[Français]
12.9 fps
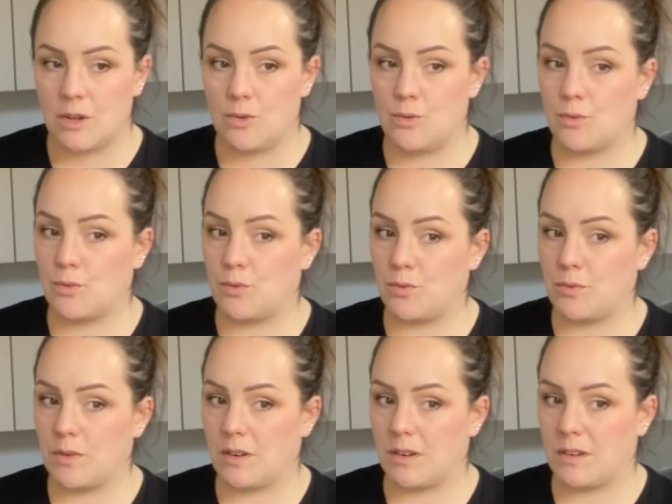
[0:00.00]
Du
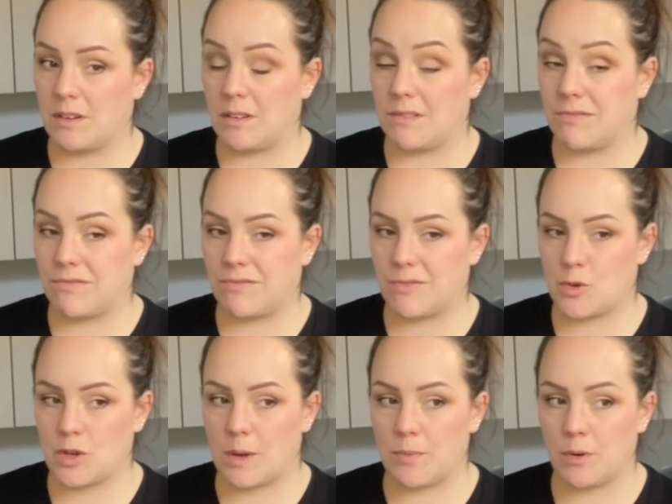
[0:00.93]
coup, euh, je
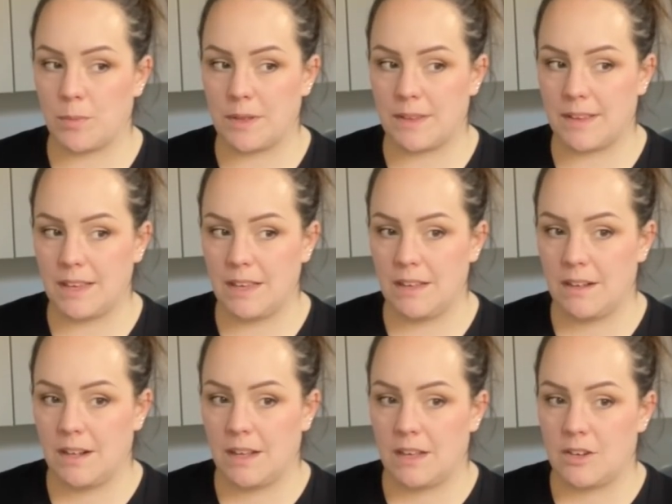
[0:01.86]
suis un peu embêtée.
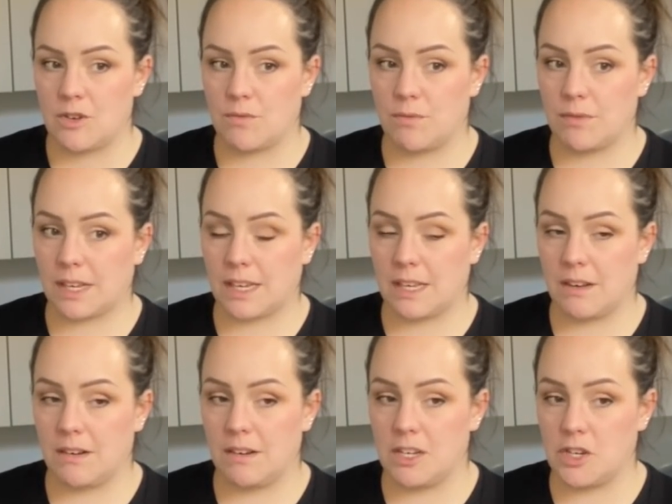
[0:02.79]
Je voudrais
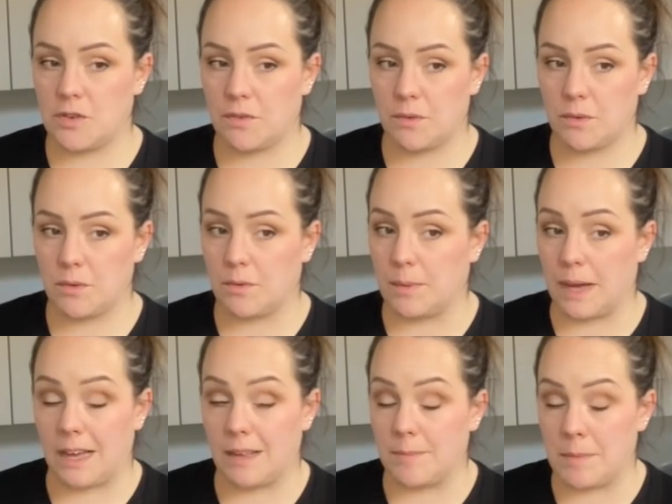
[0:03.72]
euh, les cheveux, euh,
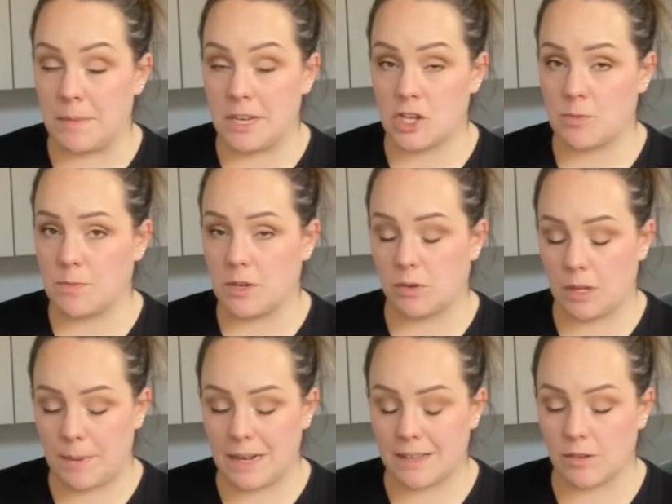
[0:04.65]
bah, mes mèches, mais on n'a
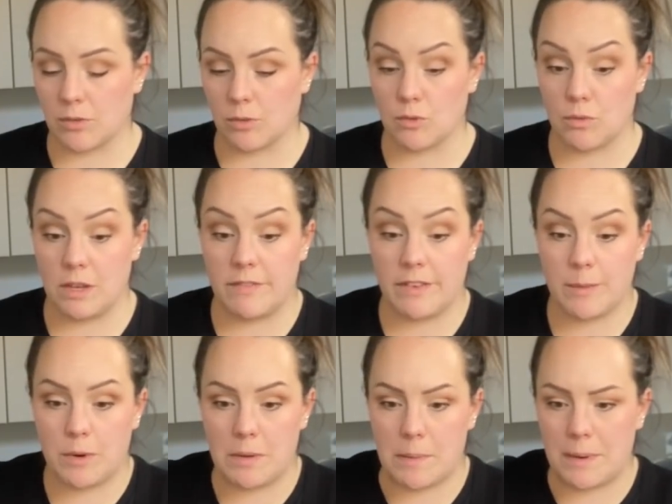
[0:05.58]
pas le temps, donc je voulais les faire
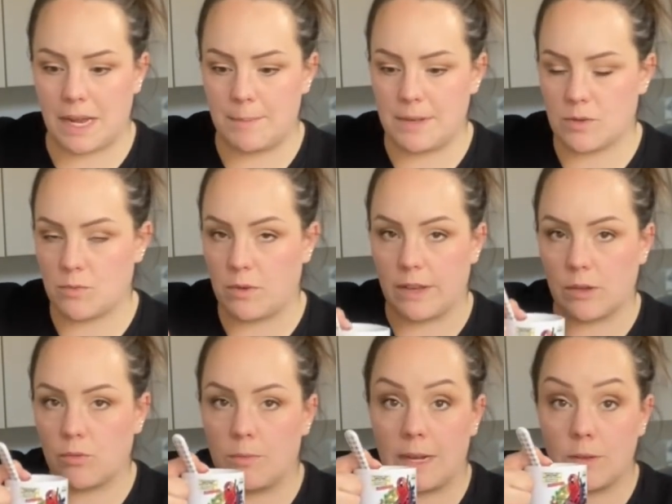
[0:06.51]
moi-même à la maison avec
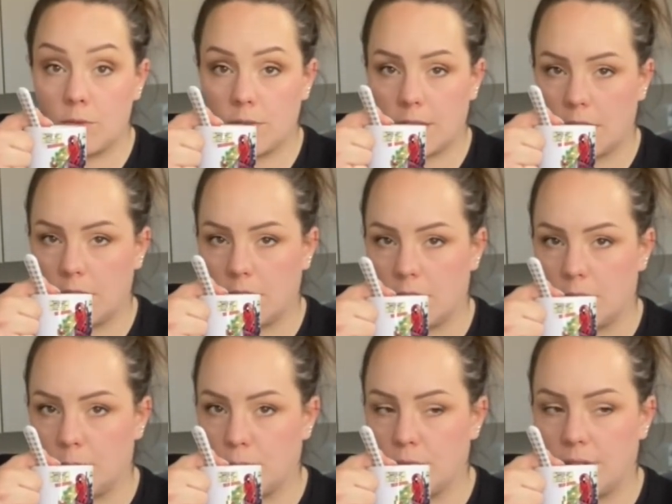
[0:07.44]
tout le matos, hein,
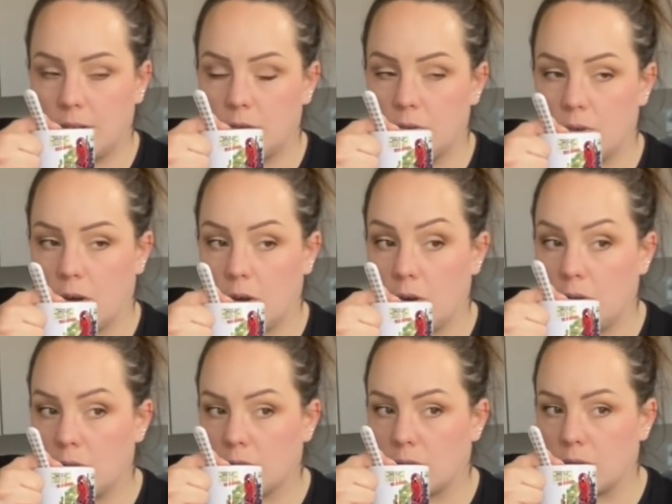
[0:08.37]
poudre
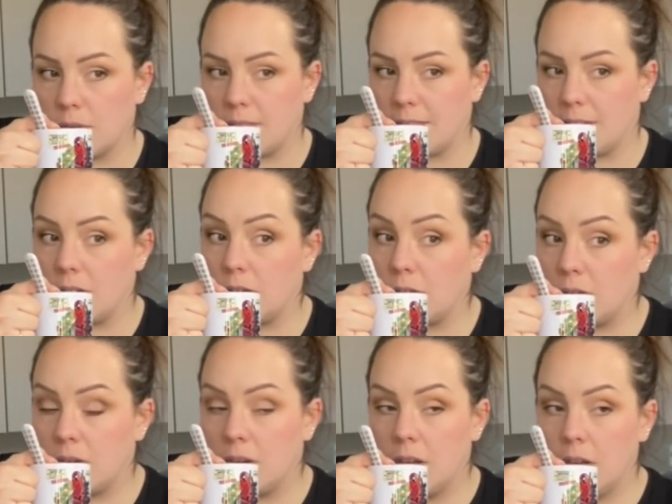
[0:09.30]
décolorante,
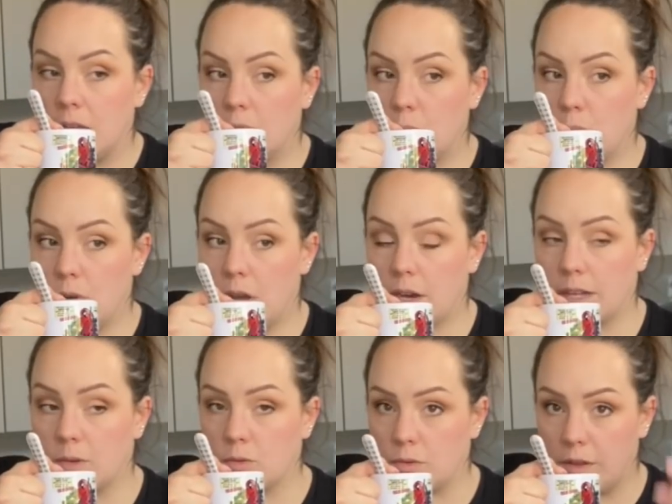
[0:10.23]
oxydant, couleur,
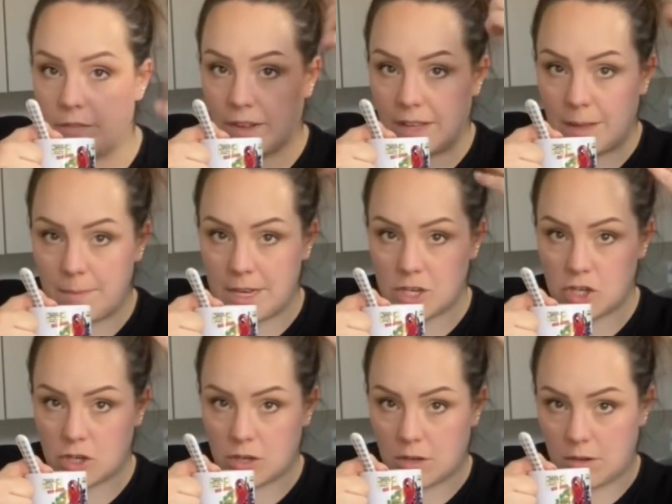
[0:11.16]
et donc je voulais faire des
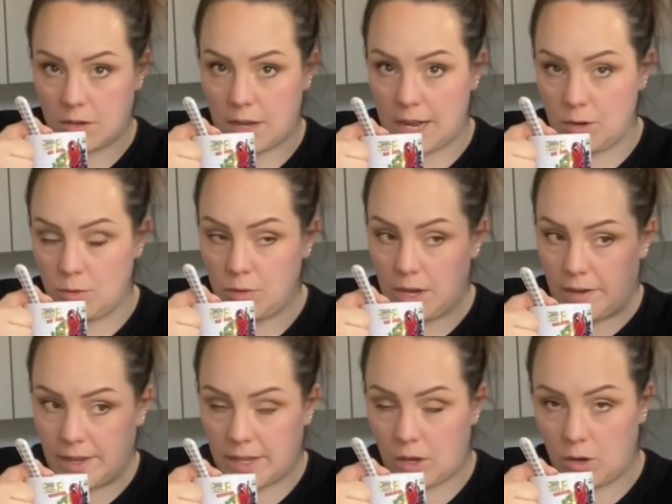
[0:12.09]
mèches alu
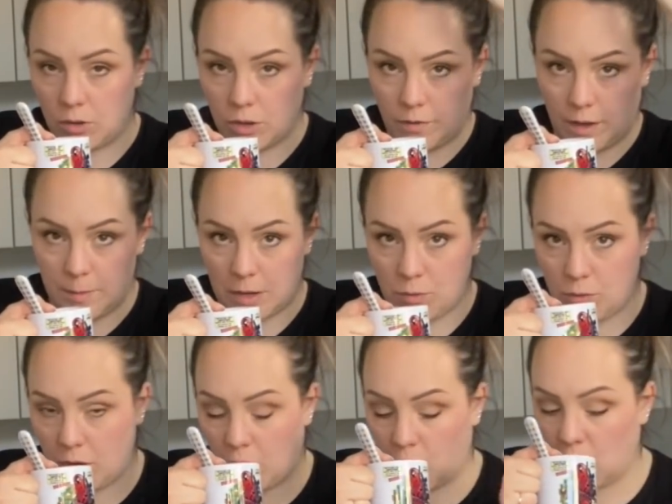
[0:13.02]
avec entre faire ma
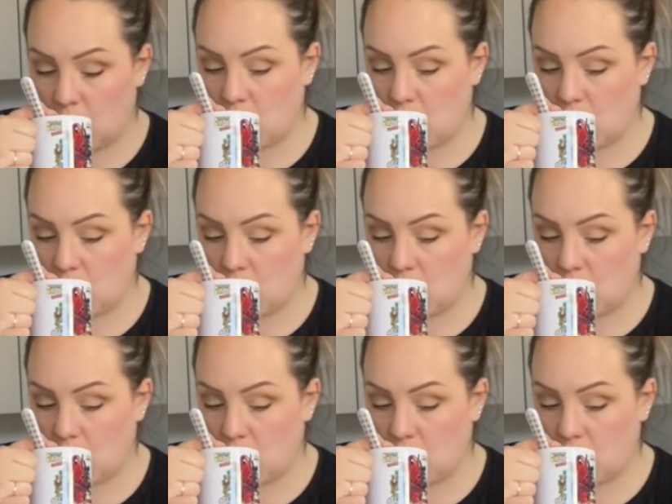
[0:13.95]
couleur.